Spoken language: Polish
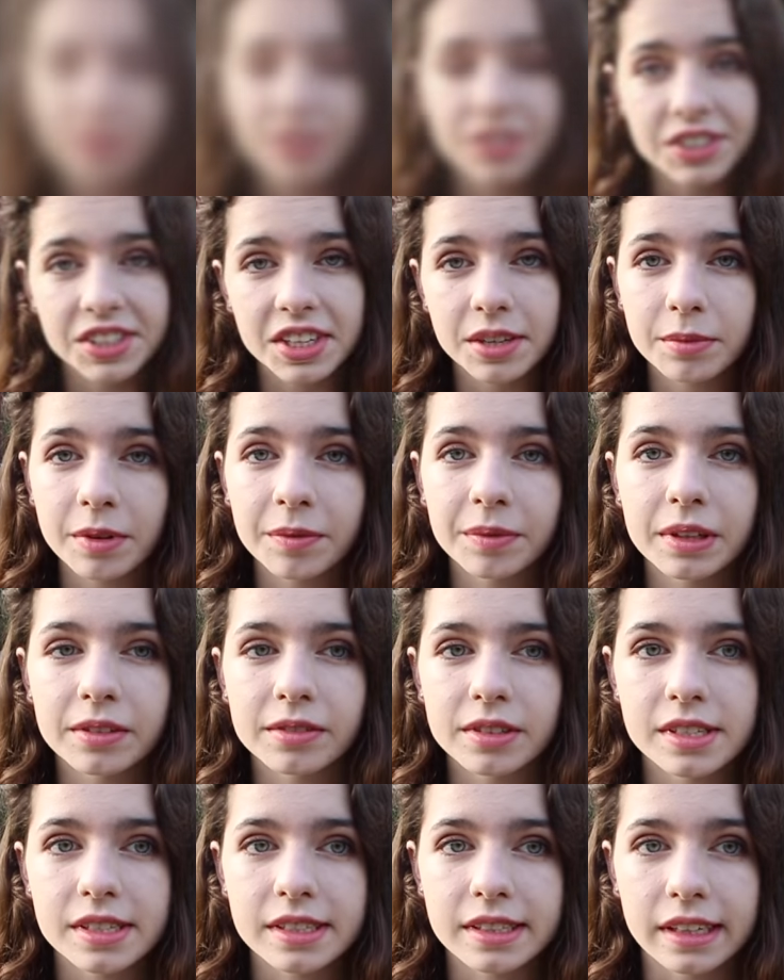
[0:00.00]
Dzisiaj mam dla
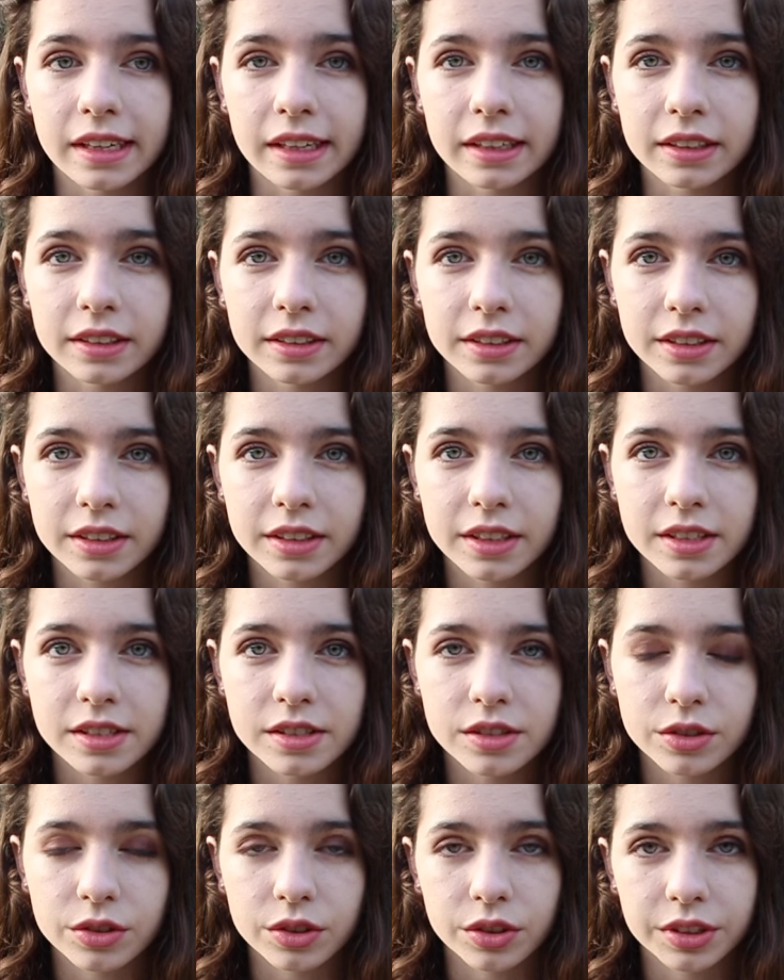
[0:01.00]
Was tag i
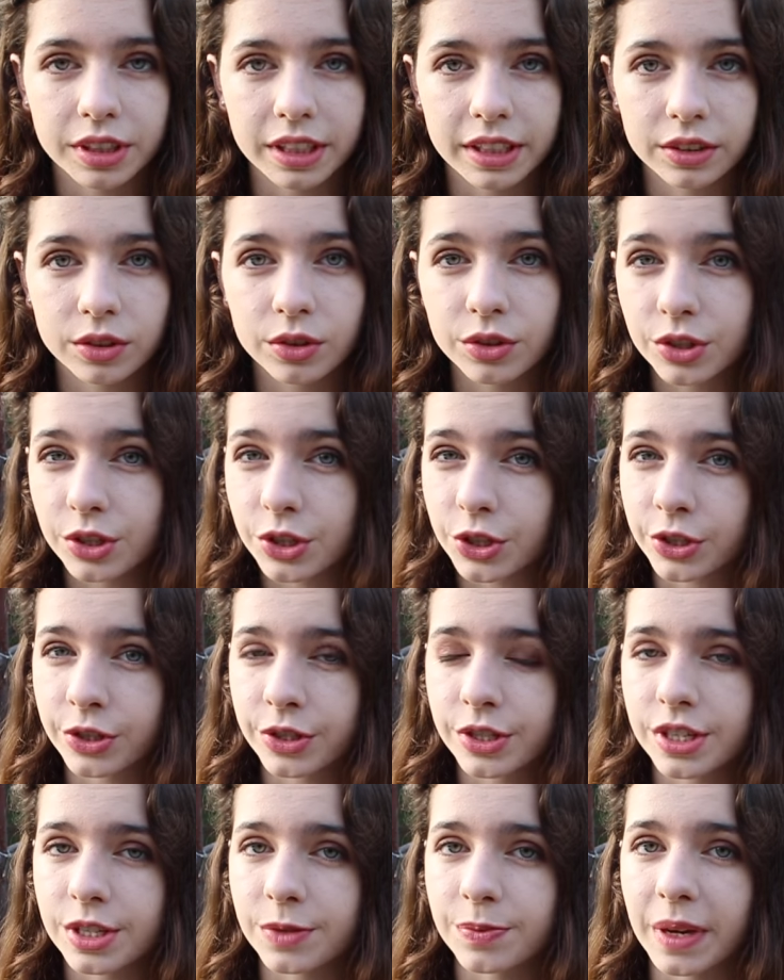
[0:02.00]
jest to tag
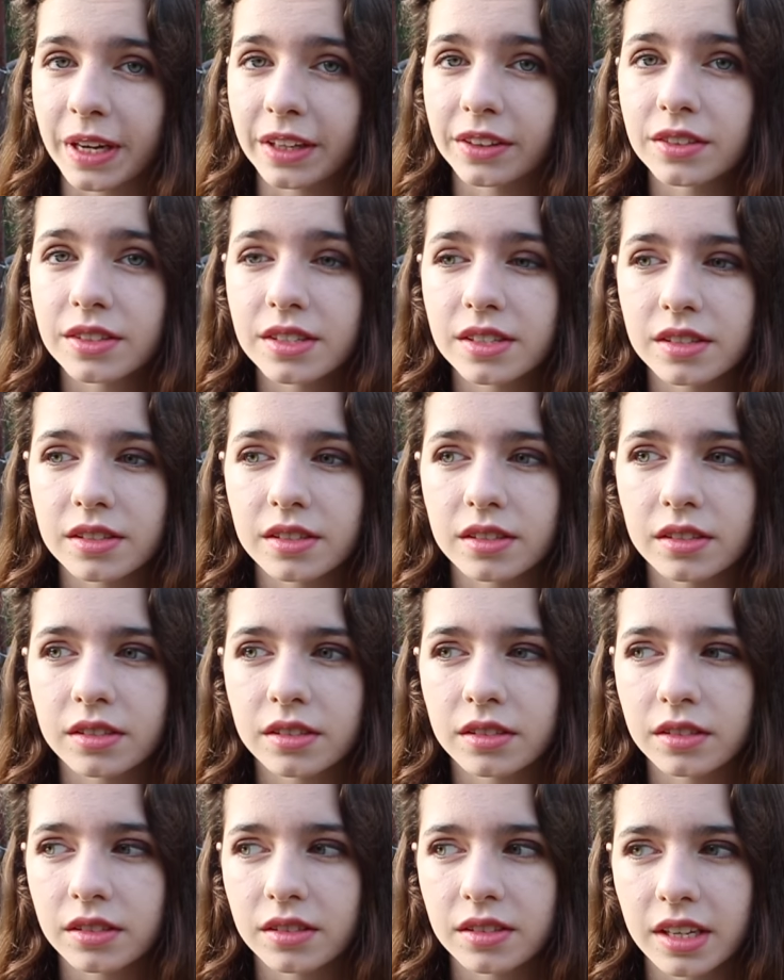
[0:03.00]
dotyczący zmian. Z,
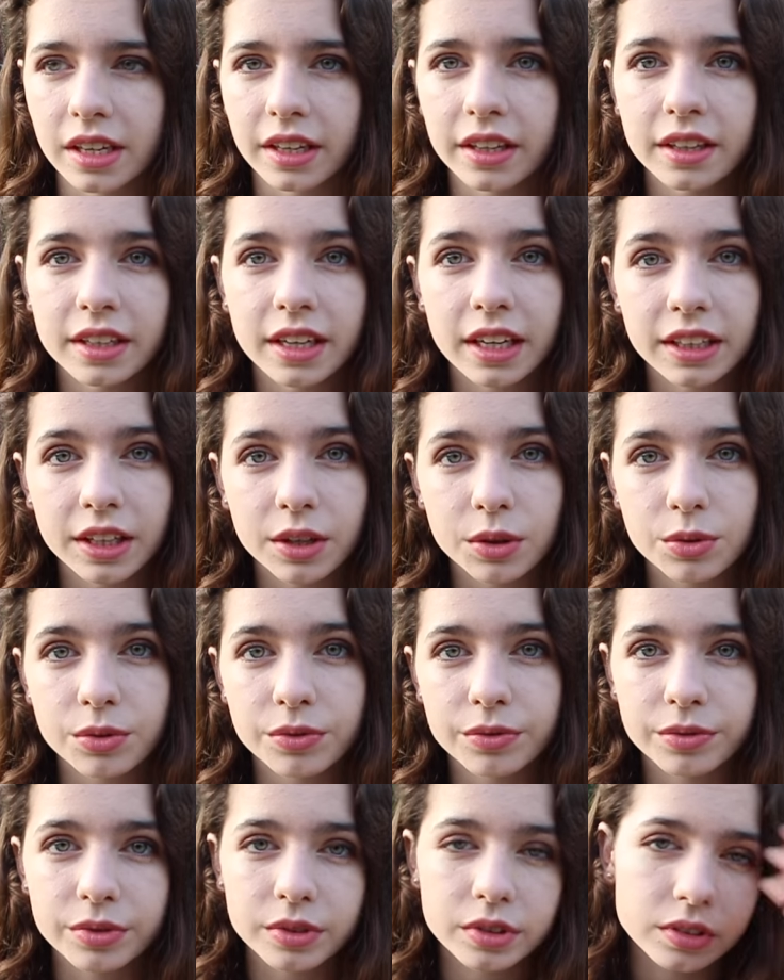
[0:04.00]
e, z jakich
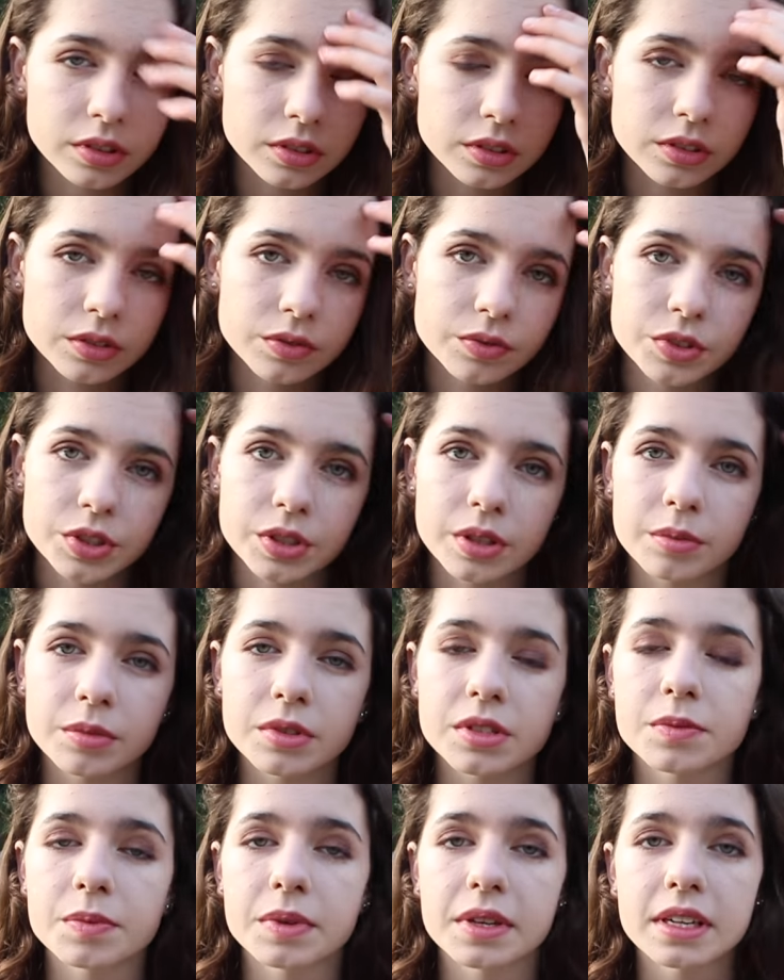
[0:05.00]
kanałów e, wzięłam
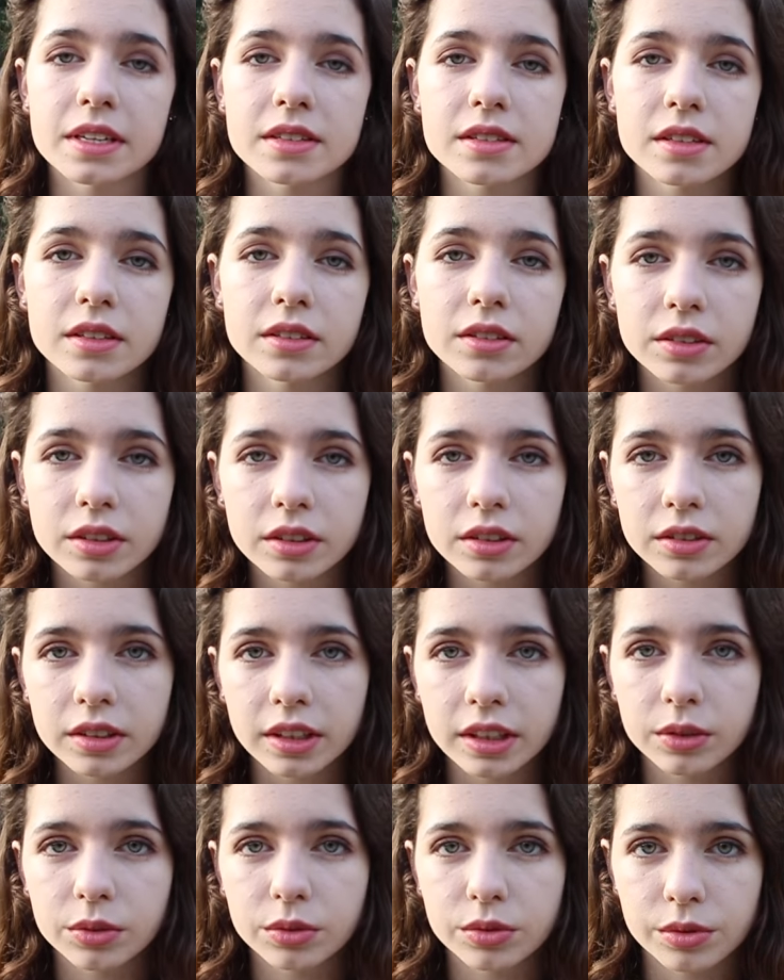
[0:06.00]
inspirację do tego
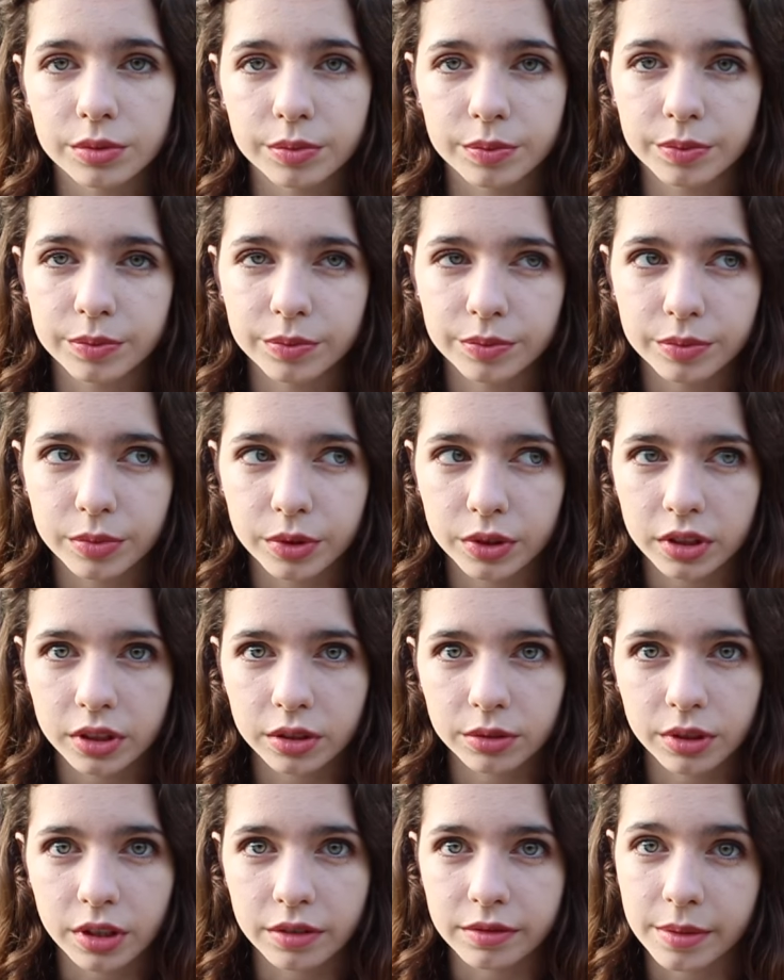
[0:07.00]
tagu,
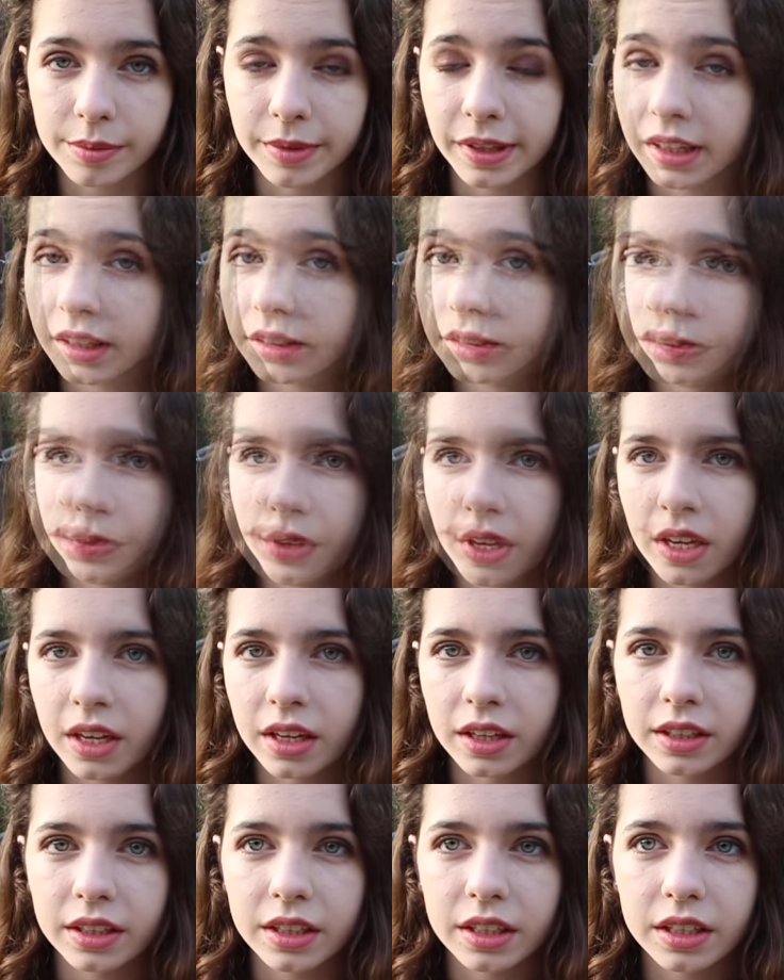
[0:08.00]
podlinkuję Wam je na dole.
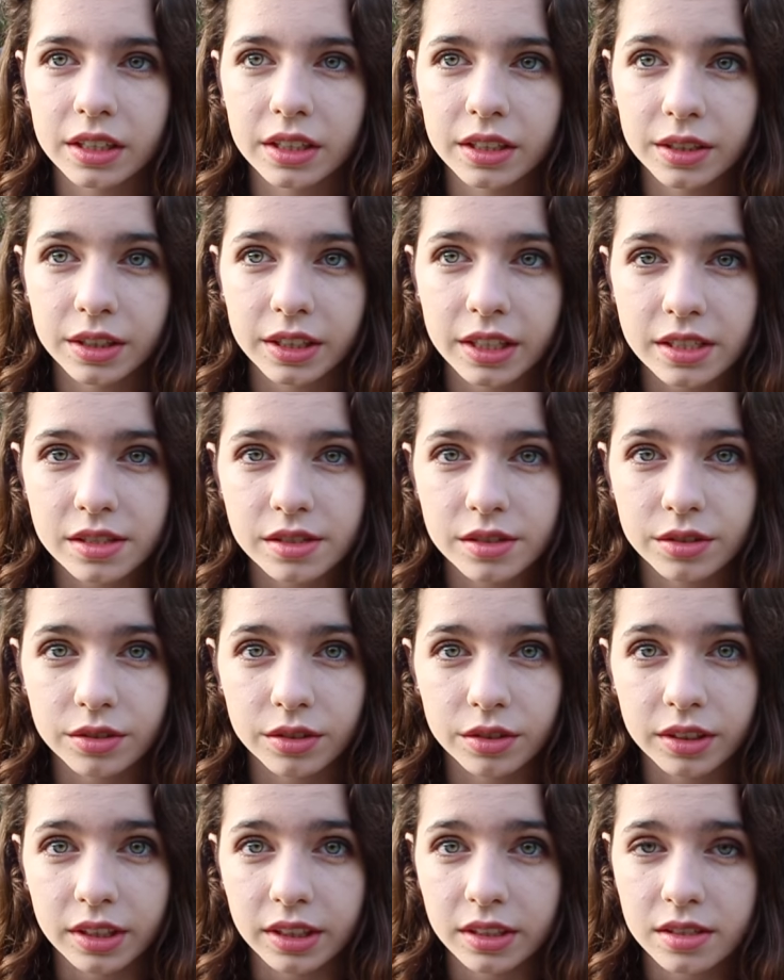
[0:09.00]
I jest
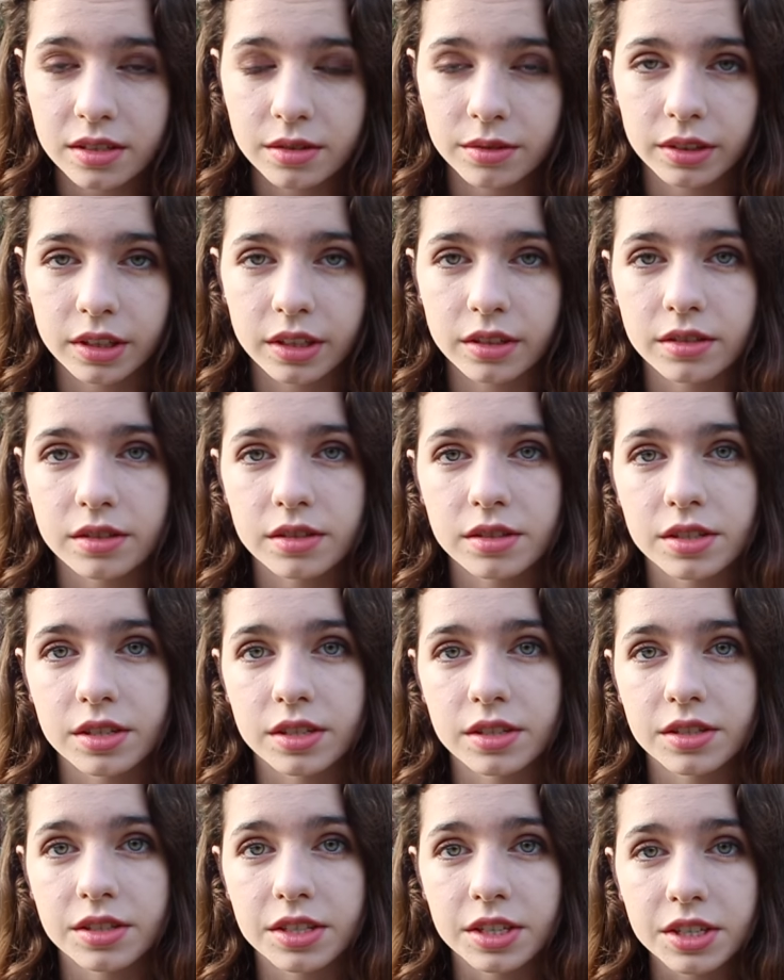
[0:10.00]
to tag składający
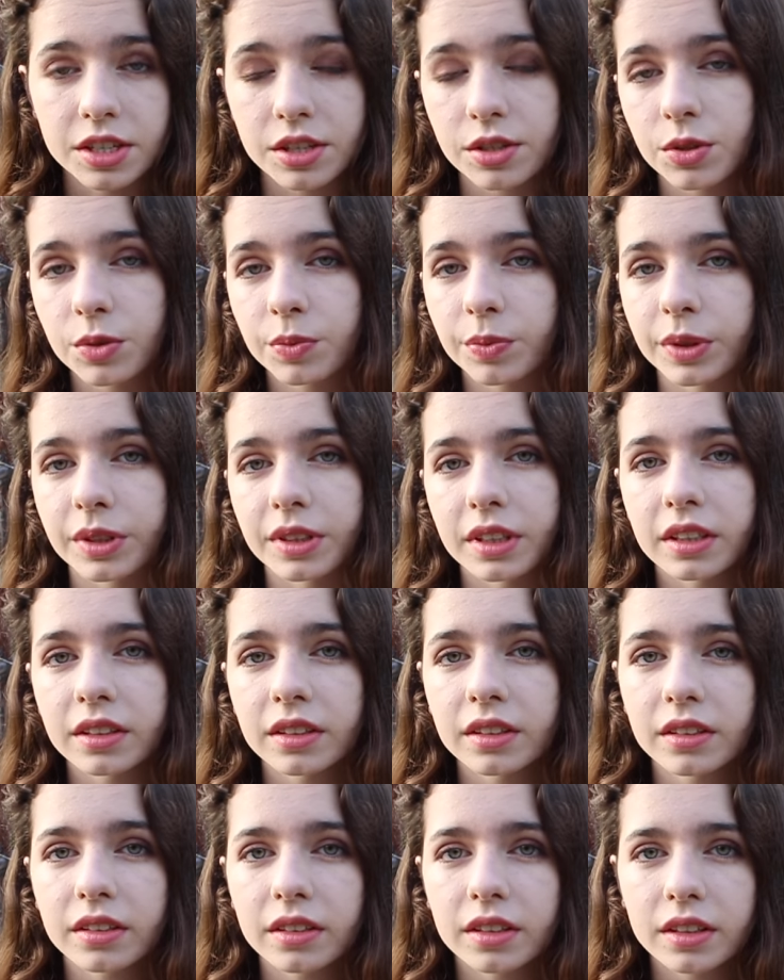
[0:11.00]
się z 10
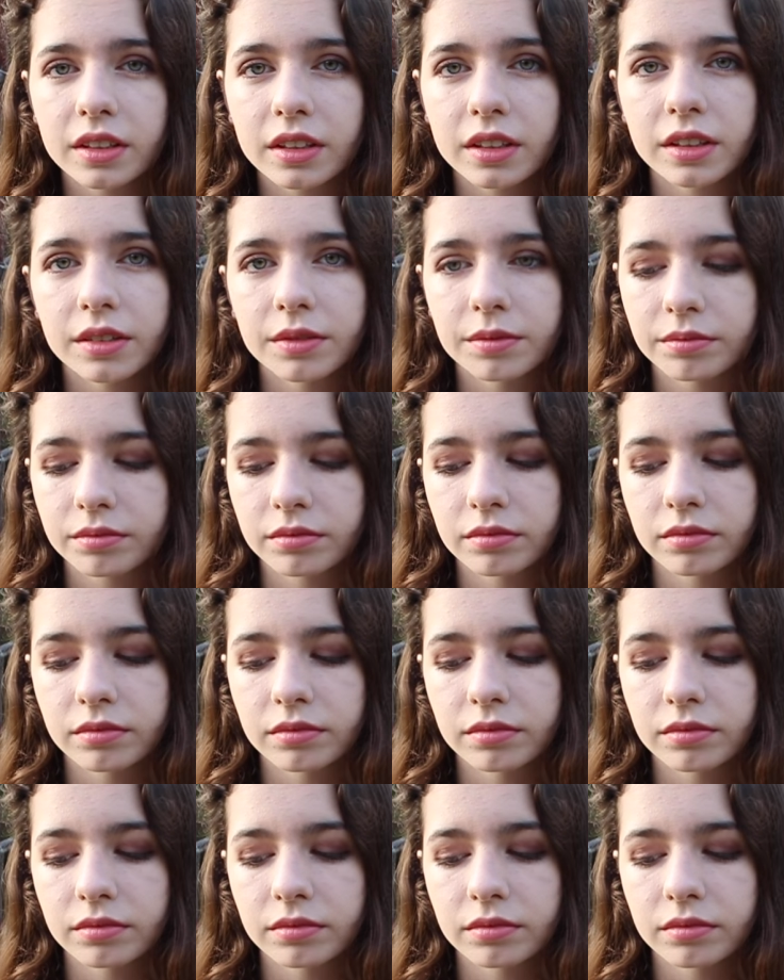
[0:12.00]
pytań i